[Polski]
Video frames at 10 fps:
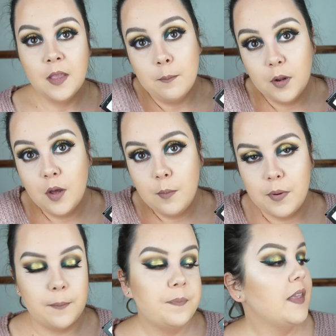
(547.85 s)

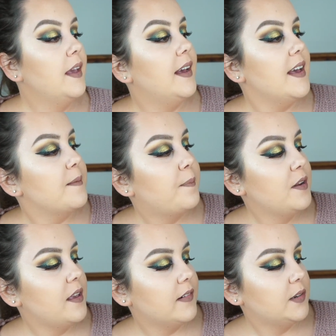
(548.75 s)
Podoba! E,
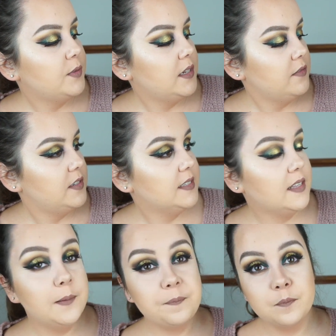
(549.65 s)
ponieważ przede
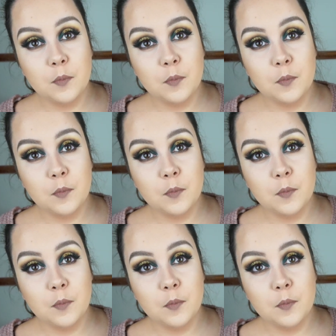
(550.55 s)
wszystkim